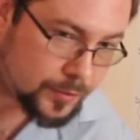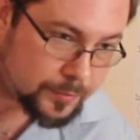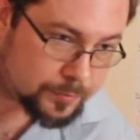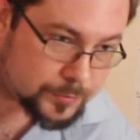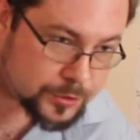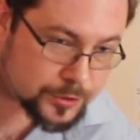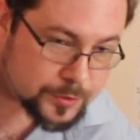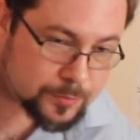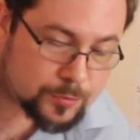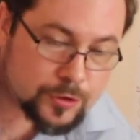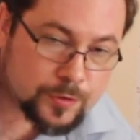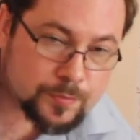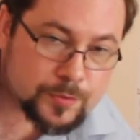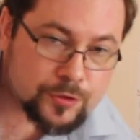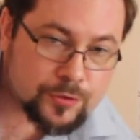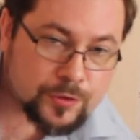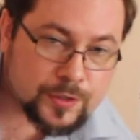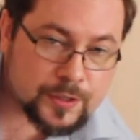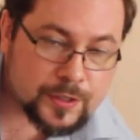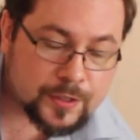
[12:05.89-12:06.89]
мы же не можем
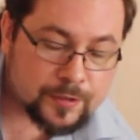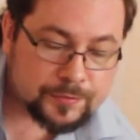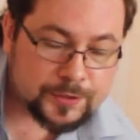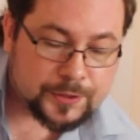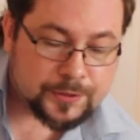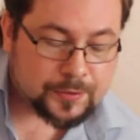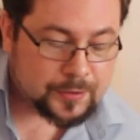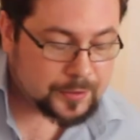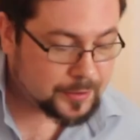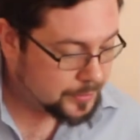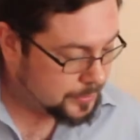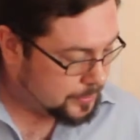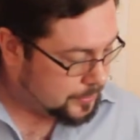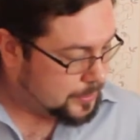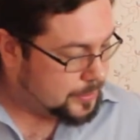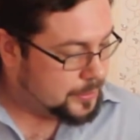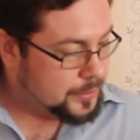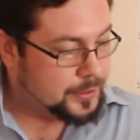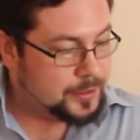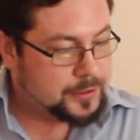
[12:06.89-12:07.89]
ничего не сравнить,
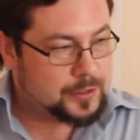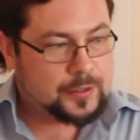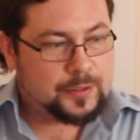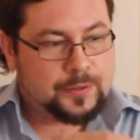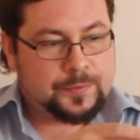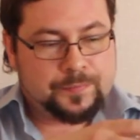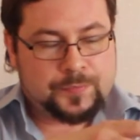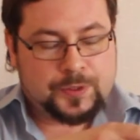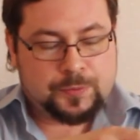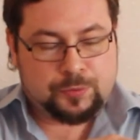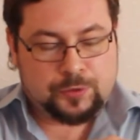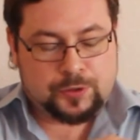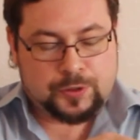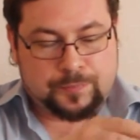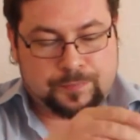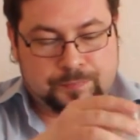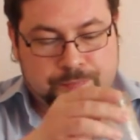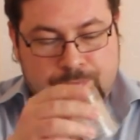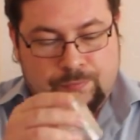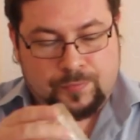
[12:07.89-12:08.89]
если,
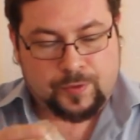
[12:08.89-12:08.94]
допустим,